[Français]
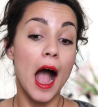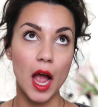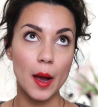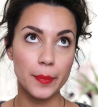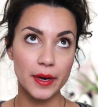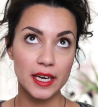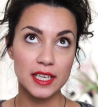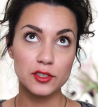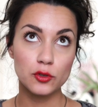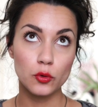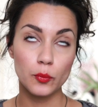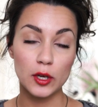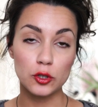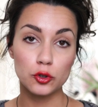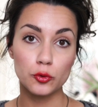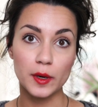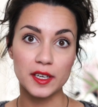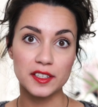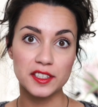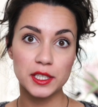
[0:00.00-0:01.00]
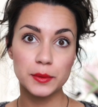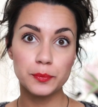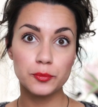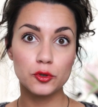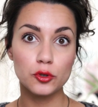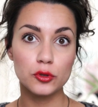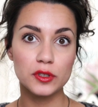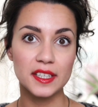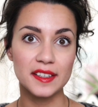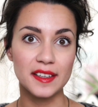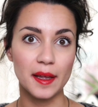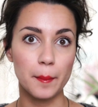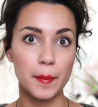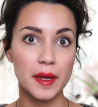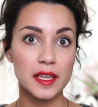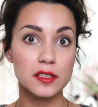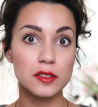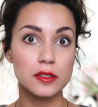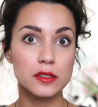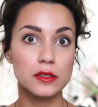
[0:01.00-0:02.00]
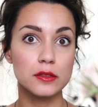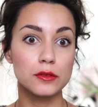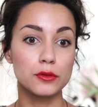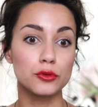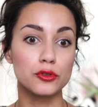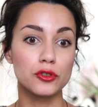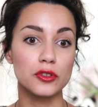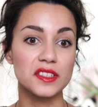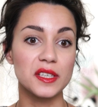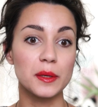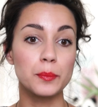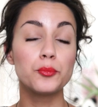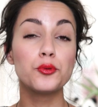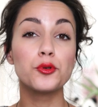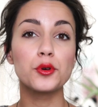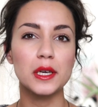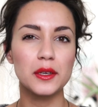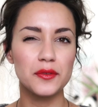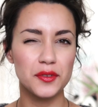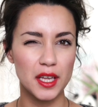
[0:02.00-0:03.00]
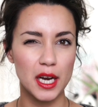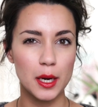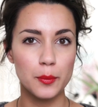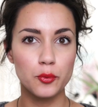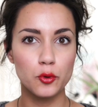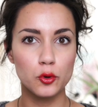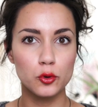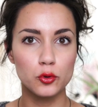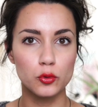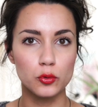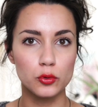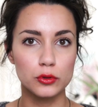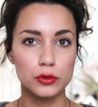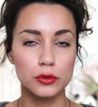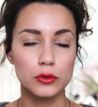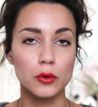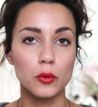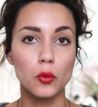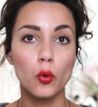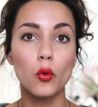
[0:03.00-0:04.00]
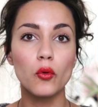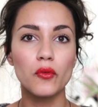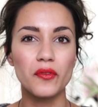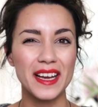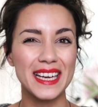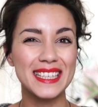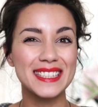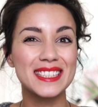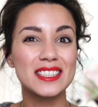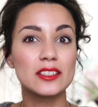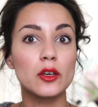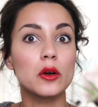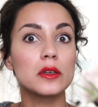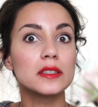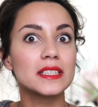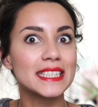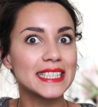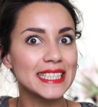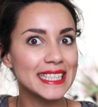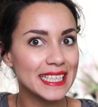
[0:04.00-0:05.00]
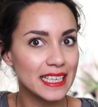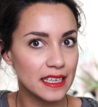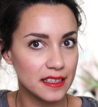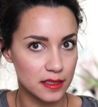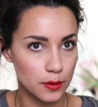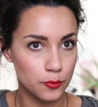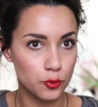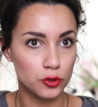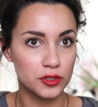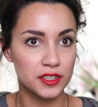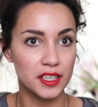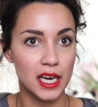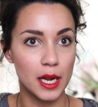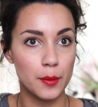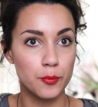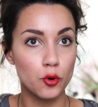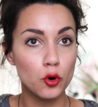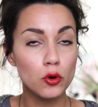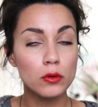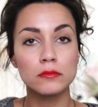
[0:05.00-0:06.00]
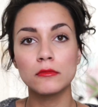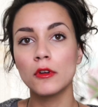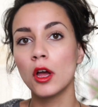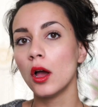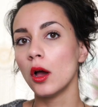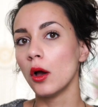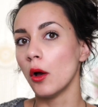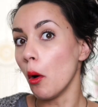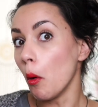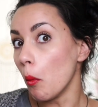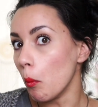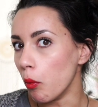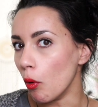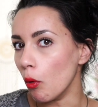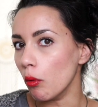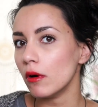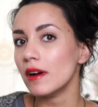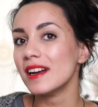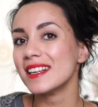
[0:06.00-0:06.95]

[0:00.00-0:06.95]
Après, si on part du principe que c'est un masque censé purifier la peau, donc euh, en gros faire sortir les impuretés de la peau, Bon,